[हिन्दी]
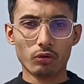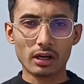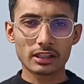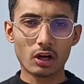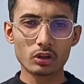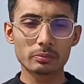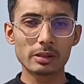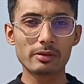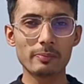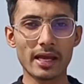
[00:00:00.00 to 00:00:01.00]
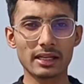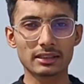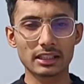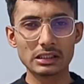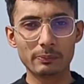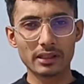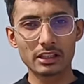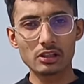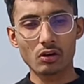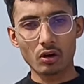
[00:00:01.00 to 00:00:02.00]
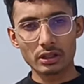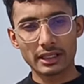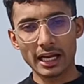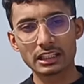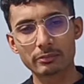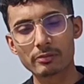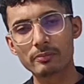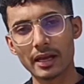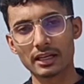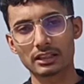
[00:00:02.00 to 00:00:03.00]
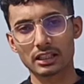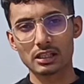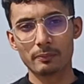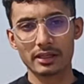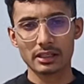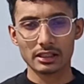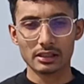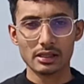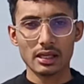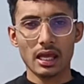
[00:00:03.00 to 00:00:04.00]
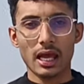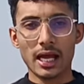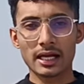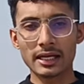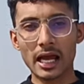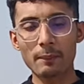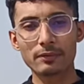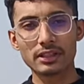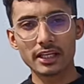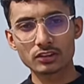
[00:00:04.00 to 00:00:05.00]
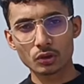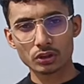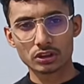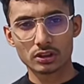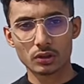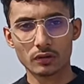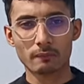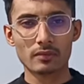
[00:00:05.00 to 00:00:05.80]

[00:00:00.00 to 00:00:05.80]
वर्कआउट में भी मेहनत करनी पड़ेगी और डाइट में भी मेहनत करनी पड़ेगी अगर आप ये सोचते हो